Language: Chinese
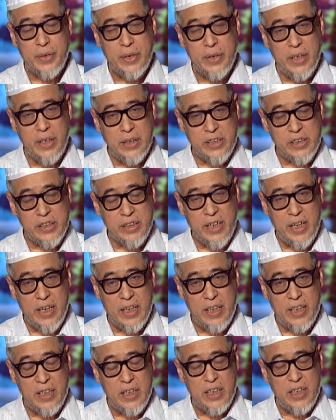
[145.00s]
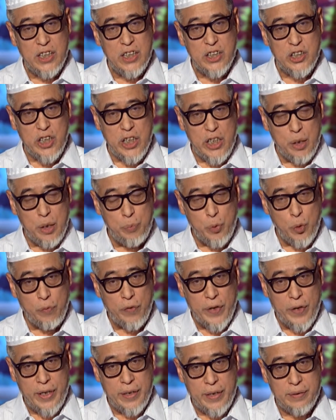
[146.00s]
因此呢，这一部
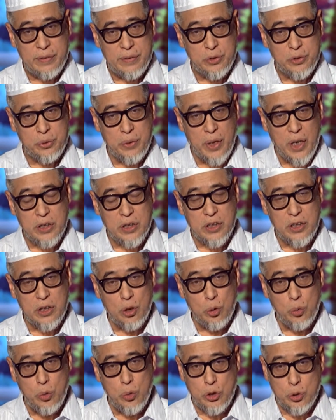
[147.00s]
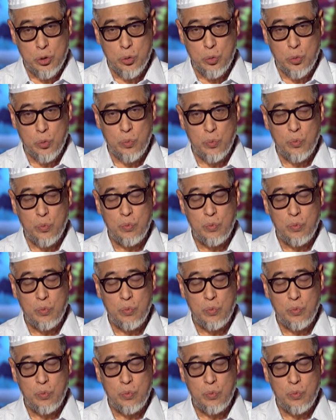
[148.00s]
分主要是论述